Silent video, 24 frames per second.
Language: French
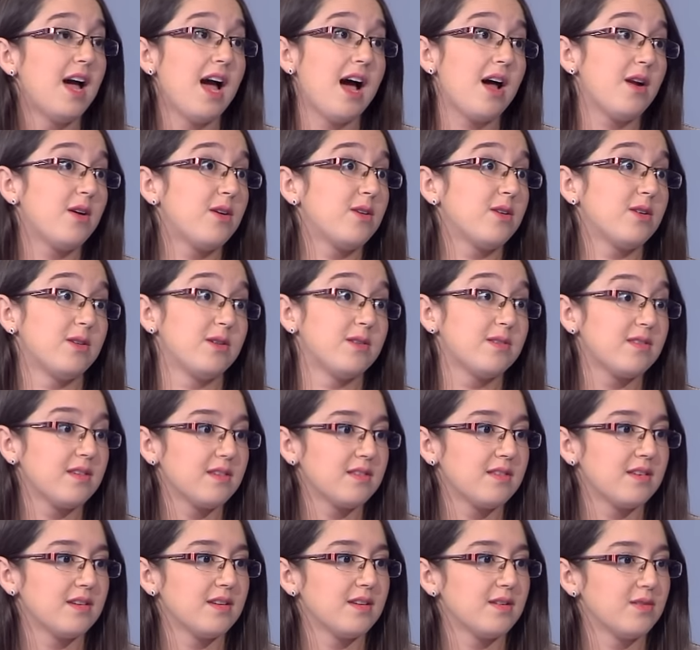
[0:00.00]
Alors euh,
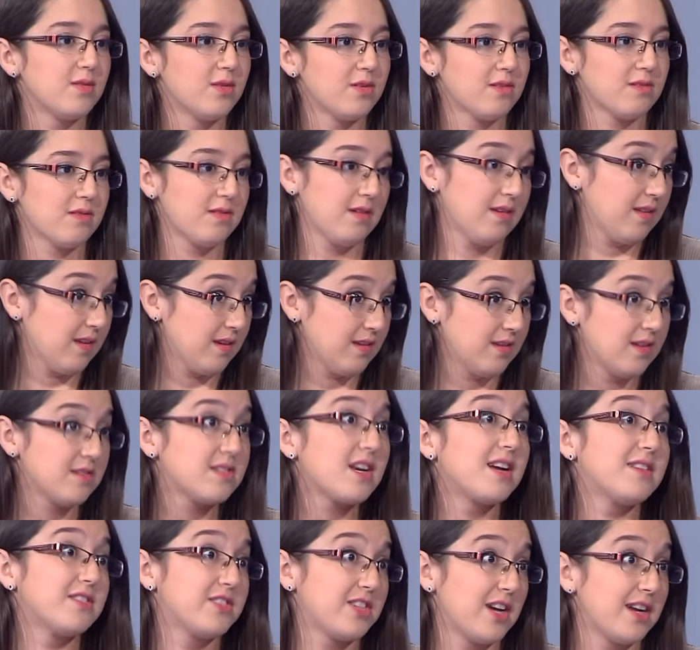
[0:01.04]
c'était non, c'était
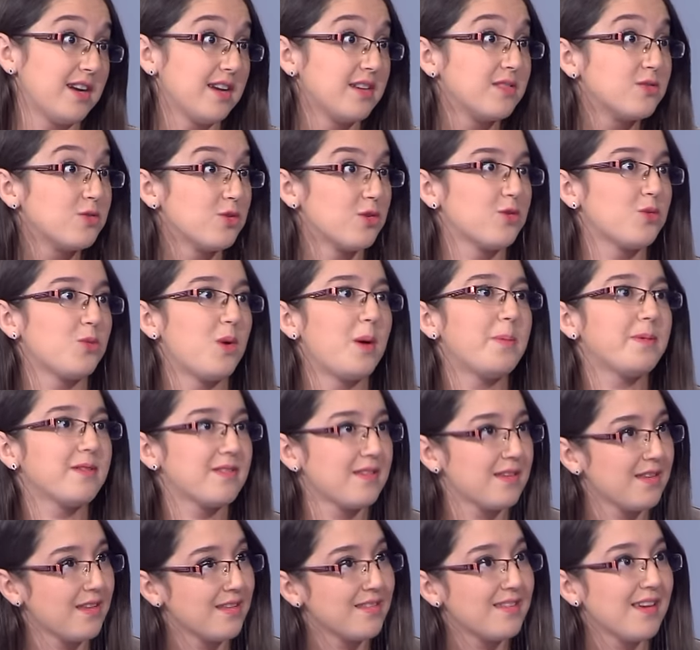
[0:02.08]
déjà un challenge en soi parce
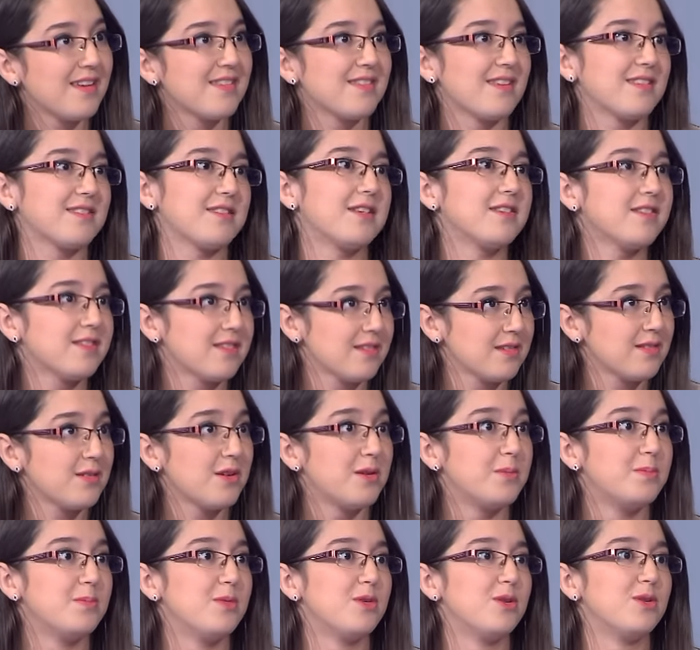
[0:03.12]
que c'était très intense
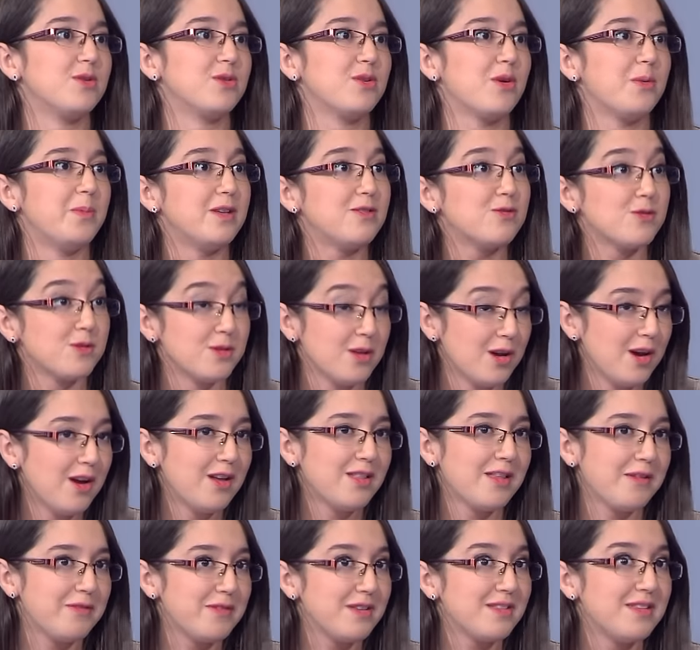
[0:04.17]
comme euh, comme étude.
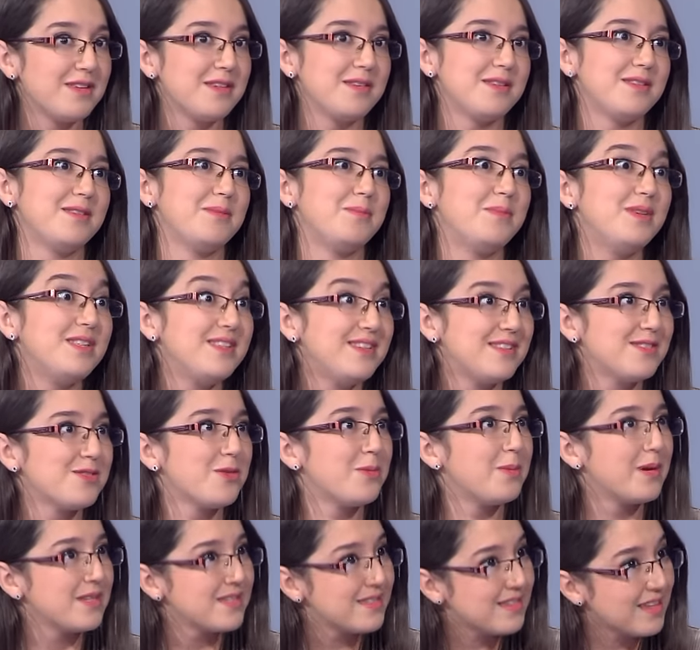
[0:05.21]
On avait des, mini
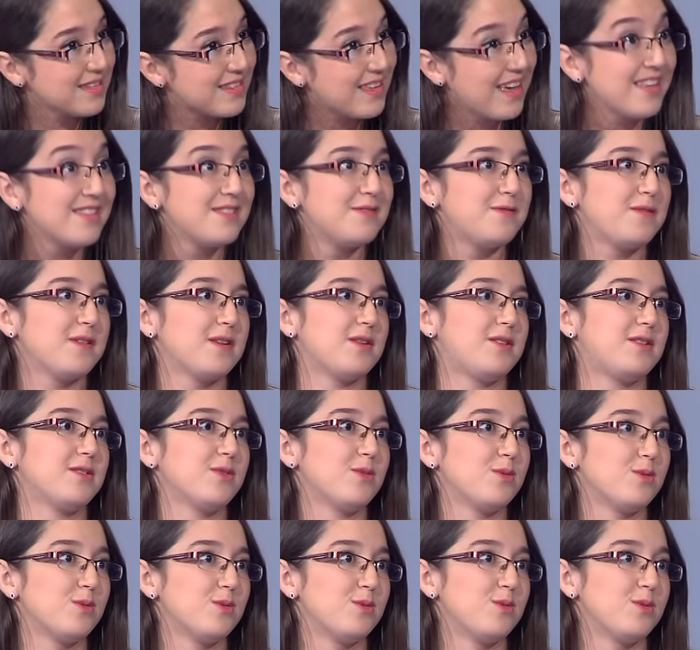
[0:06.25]
semestres, c'était très différent
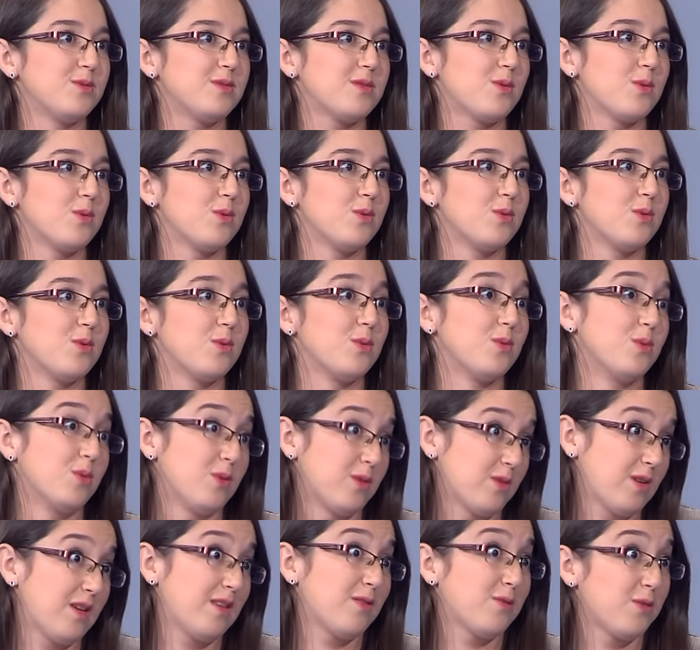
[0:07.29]
de, ce que mhm. de
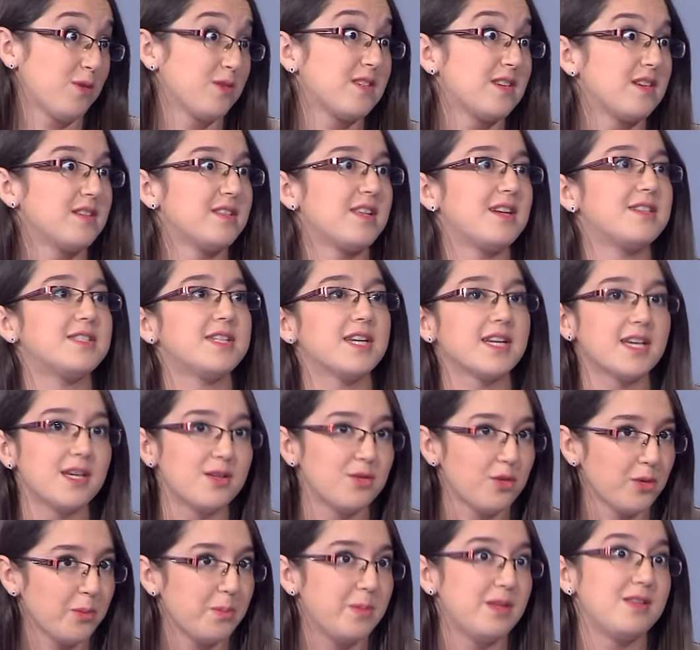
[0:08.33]
ce qui se faisait en Algérie.
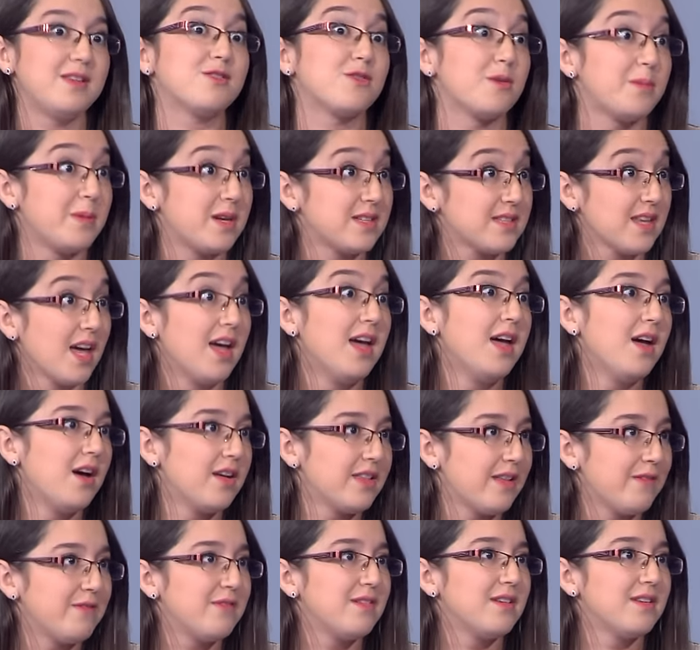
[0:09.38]
Donc mini semestre,
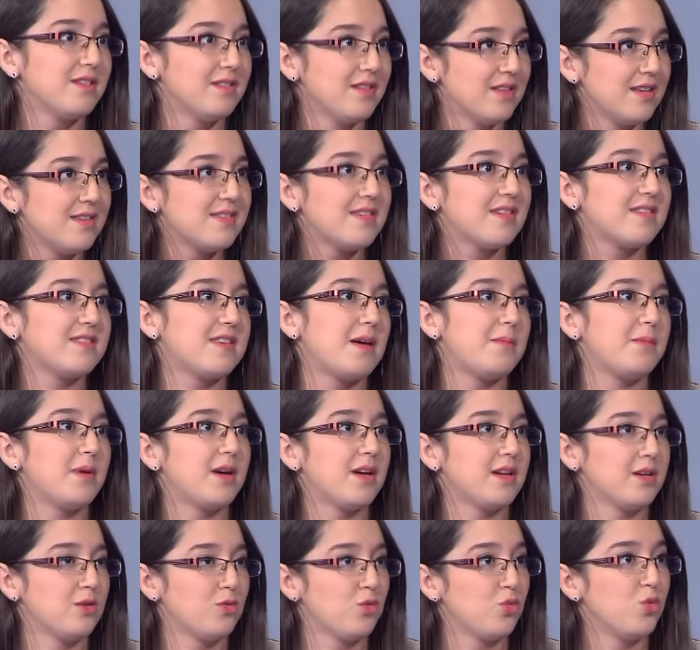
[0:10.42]
on avait les
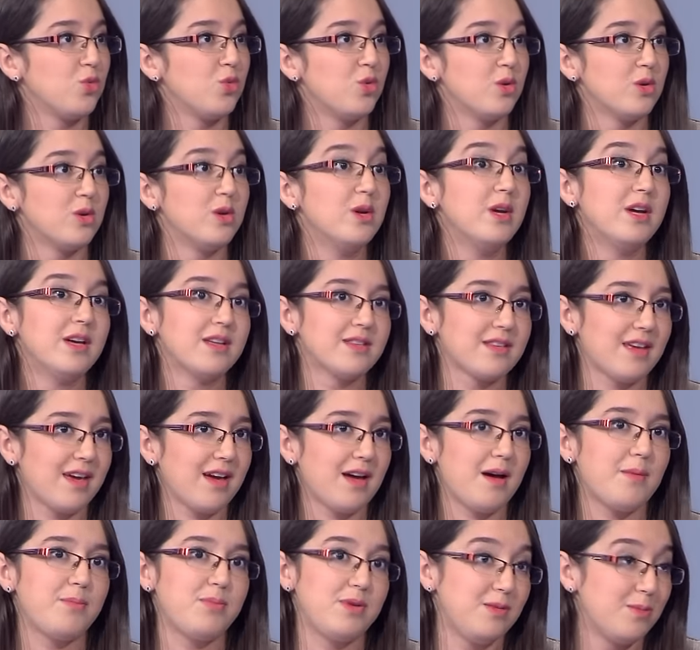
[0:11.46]
examens et tout très
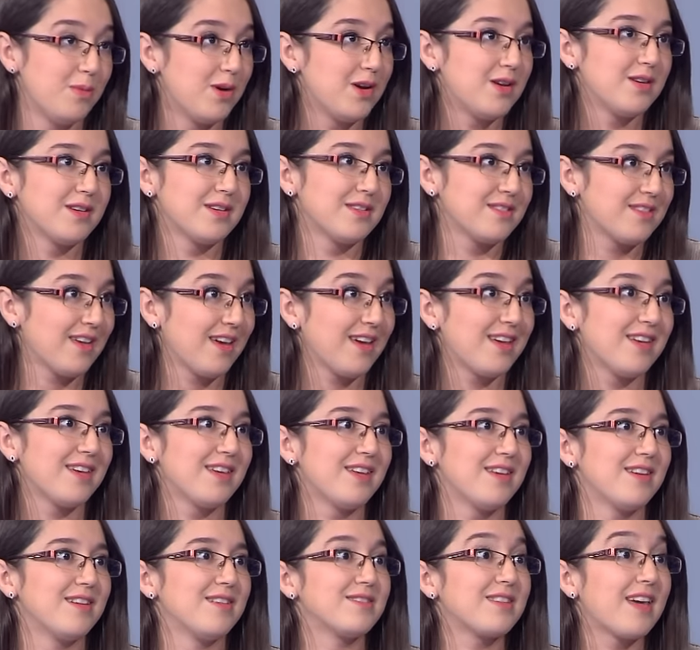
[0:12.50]
rapidement et
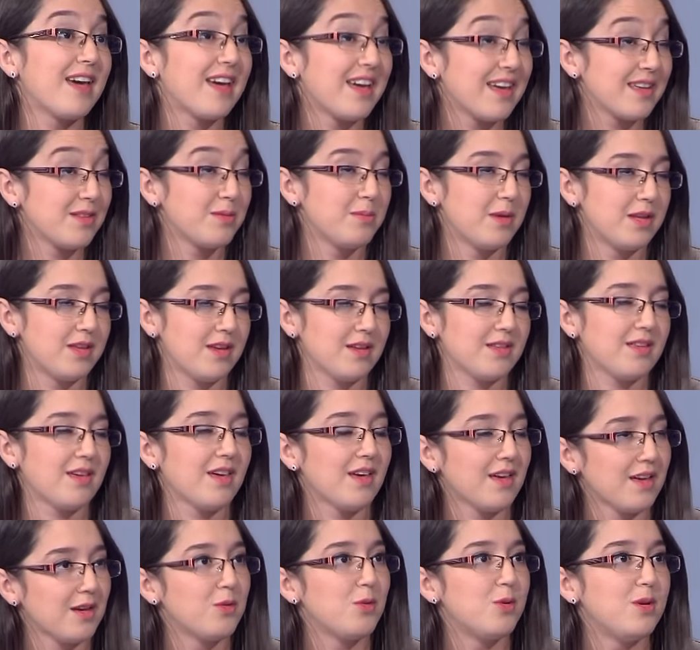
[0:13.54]
très très de manière
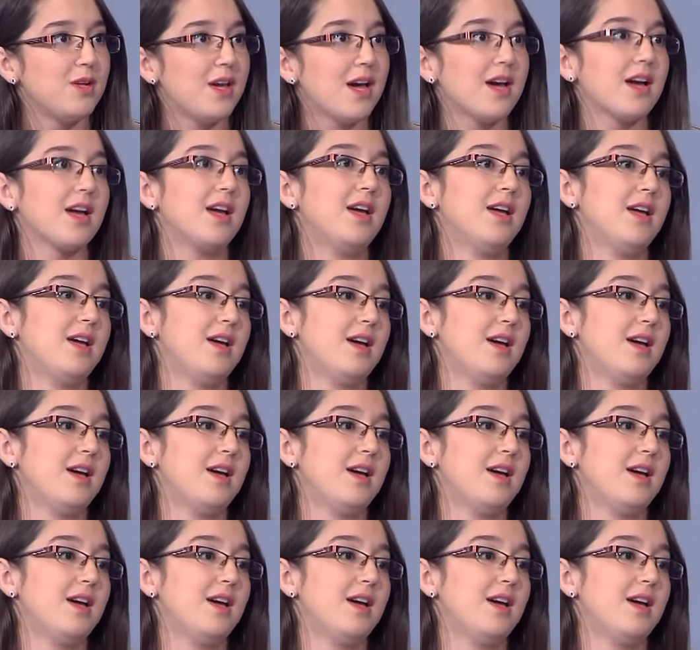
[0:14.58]
très régulière.